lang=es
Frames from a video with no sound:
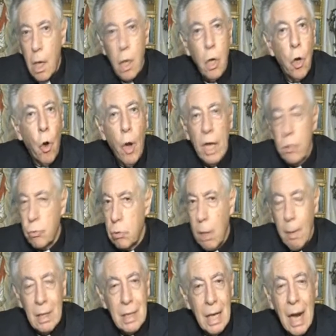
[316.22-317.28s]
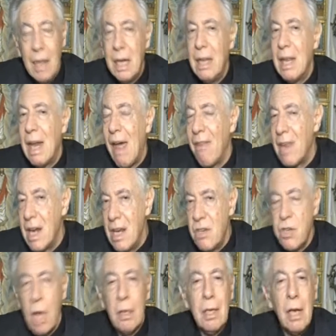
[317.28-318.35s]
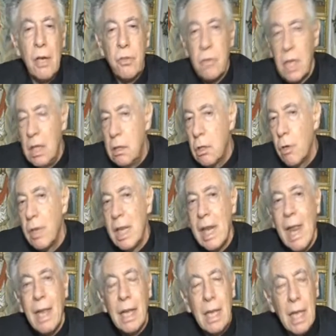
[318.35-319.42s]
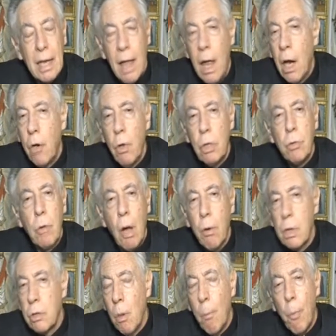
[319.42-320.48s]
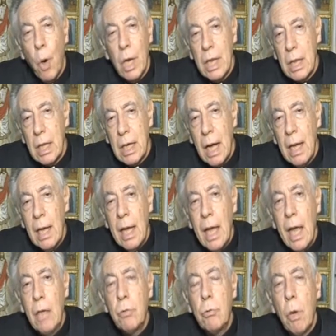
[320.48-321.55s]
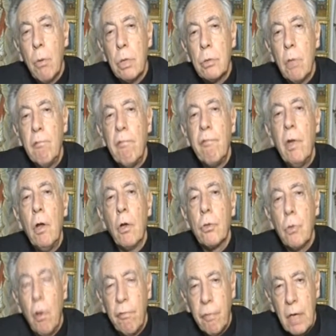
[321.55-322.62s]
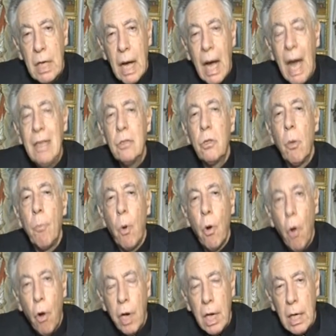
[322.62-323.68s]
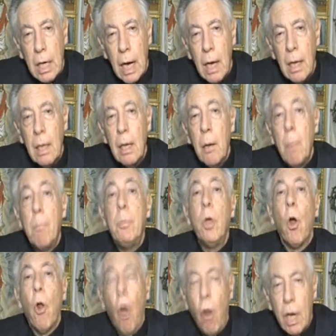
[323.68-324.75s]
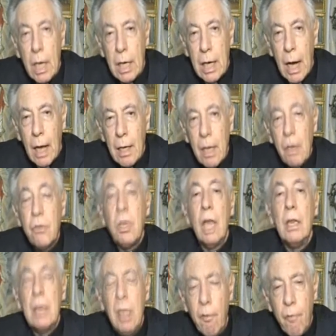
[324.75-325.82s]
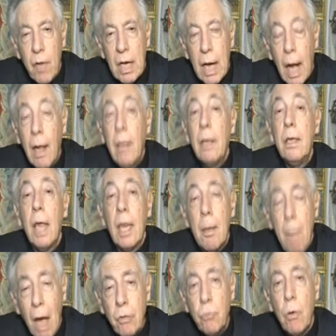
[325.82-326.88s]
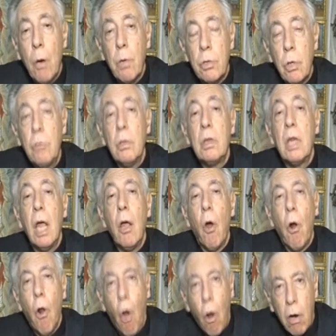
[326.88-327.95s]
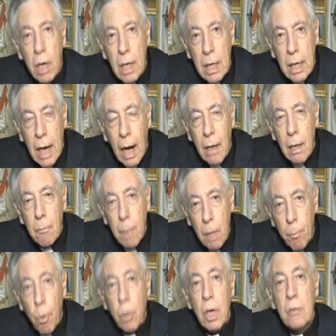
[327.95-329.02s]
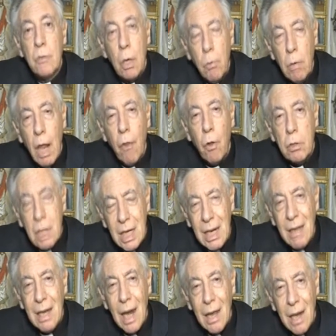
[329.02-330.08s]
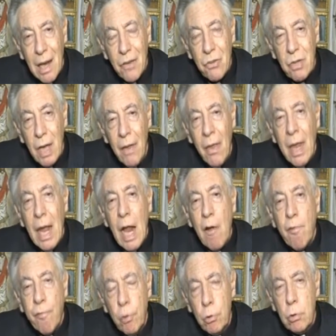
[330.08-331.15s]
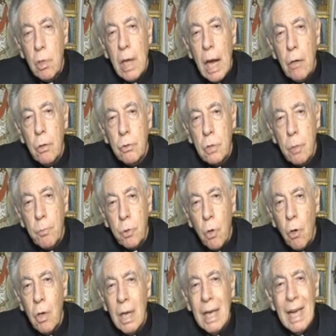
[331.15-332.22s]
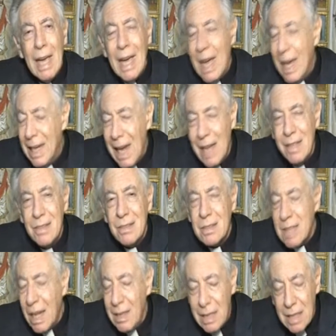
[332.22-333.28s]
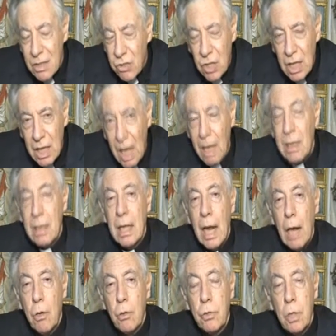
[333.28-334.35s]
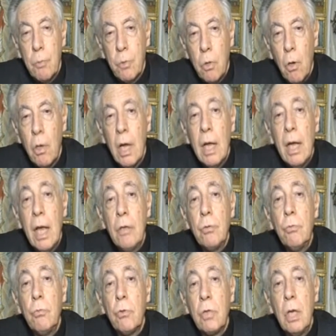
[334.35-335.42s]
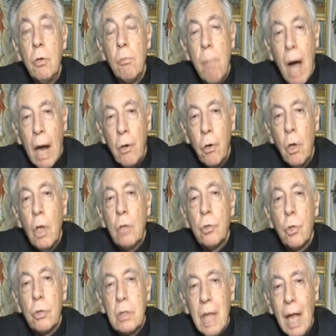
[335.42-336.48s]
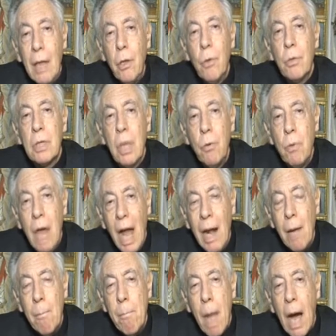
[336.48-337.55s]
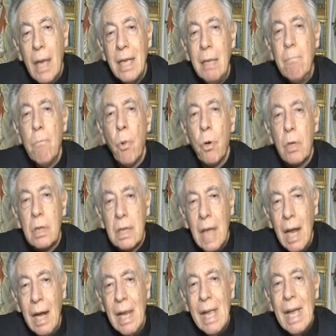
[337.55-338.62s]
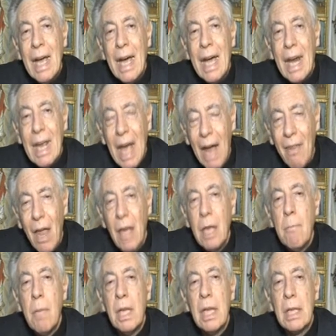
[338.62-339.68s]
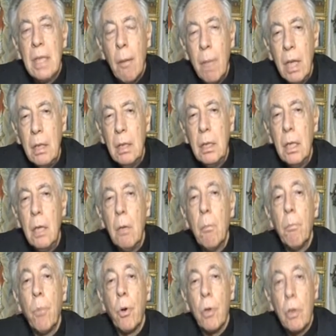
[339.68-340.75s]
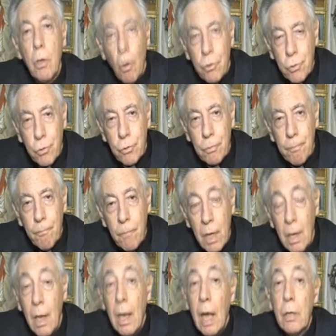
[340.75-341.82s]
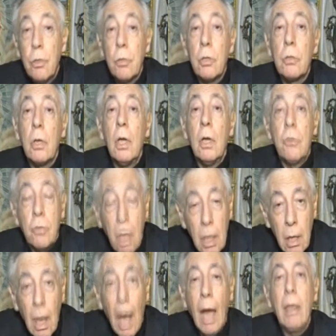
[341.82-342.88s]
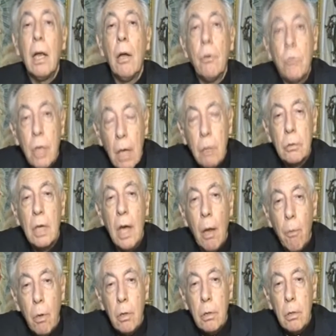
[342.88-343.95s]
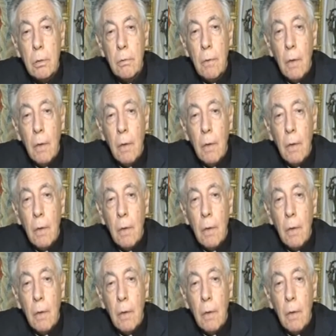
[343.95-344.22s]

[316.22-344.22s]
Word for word: no es una bandera, ni de la derecha, ni del centro, ni de la izquierda. No es una cuestión política, es una cuestión filosófica, antropológica, biológica, científica y además una cuestión teológica. Porque según la doctrina de la Iglesia, el fruto de la concepción, en el instante siguiente a la concepción, es un ser humano dotado de un alma inmortal creada inmediatamente por Dios. ¿Eh? Entonces, sí, hay que luchar contra el aborto,